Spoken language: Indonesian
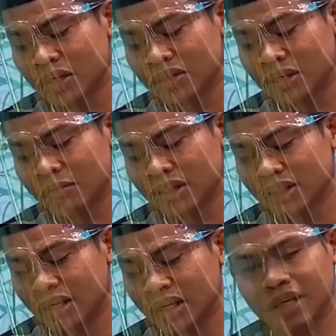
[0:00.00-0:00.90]
bersama
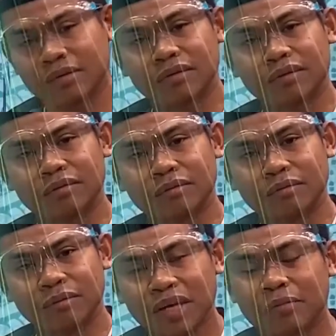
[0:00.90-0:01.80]
terkait
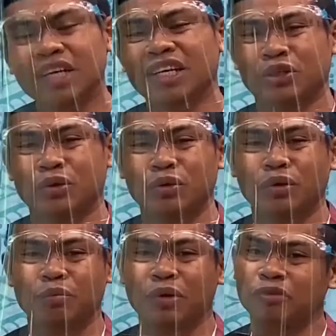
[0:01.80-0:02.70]
bagaimana
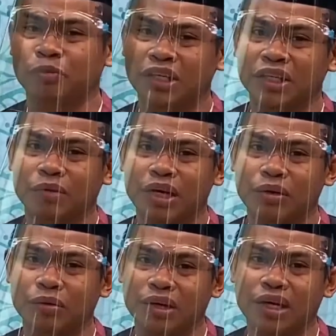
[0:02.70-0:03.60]
syukur perspektif
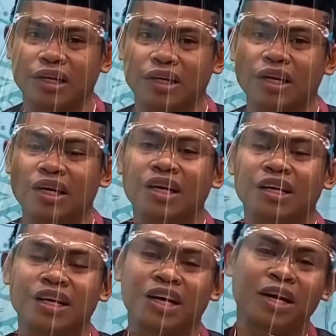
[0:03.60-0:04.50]
Al-Quran.
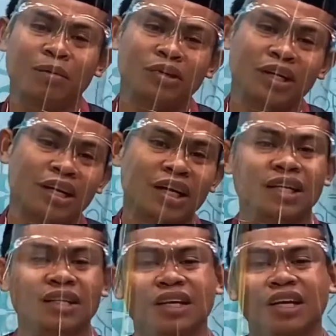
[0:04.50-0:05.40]
Dan
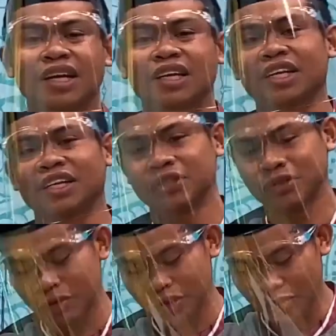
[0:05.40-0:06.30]
Alhamdulillah telah hadir di
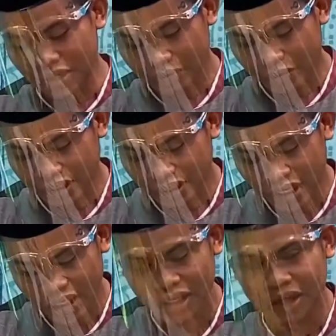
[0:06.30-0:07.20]
studio bersama
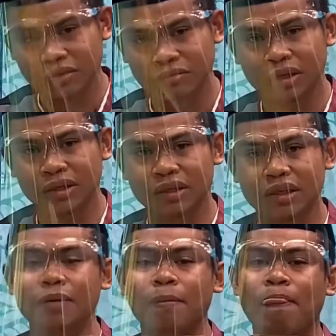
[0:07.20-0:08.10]
kita, narasumber
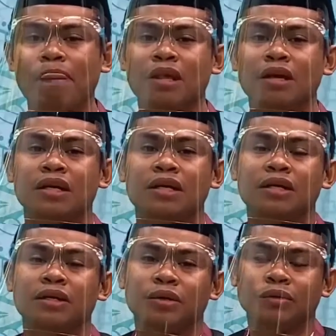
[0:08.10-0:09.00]
kita,
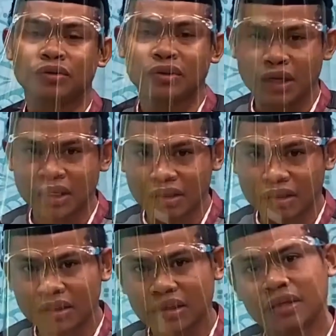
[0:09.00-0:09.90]
Ustadz
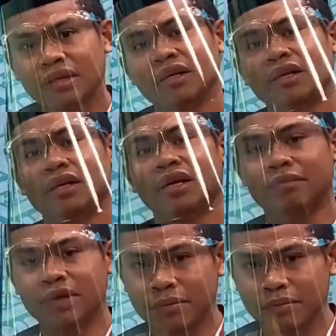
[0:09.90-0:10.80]

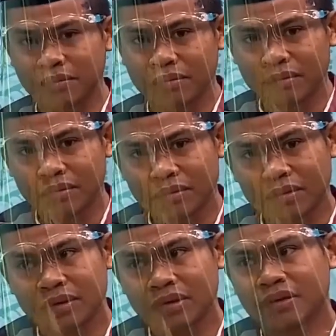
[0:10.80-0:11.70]
Al-Habib
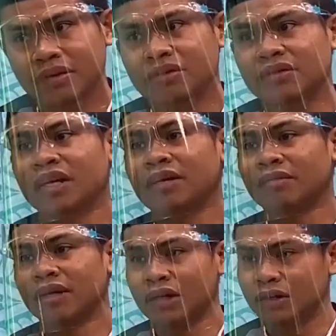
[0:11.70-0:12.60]

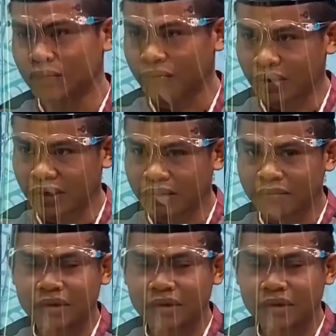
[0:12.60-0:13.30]
Salim Al-Jufri.